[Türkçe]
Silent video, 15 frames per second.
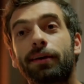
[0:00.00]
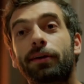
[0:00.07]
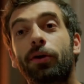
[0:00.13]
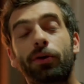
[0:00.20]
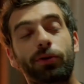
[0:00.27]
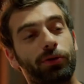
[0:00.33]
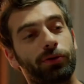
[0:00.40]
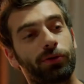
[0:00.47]
de
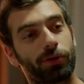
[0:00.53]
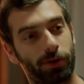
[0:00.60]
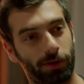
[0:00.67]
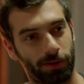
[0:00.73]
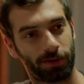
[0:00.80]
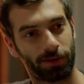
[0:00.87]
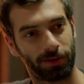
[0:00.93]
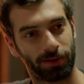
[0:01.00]
gör gününü.
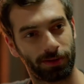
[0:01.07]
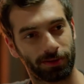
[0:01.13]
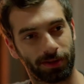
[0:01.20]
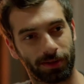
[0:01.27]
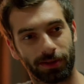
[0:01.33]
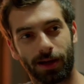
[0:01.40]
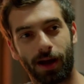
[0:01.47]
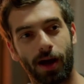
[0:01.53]

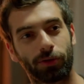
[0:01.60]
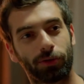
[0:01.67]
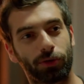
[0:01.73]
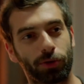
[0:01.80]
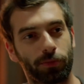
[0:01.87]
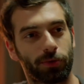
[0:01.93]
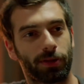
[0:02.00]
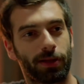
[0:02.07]
Sana kanun
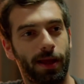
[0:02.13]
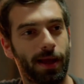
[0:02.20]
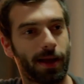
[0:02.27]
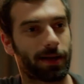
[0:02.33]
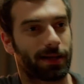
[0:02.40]
hükmünde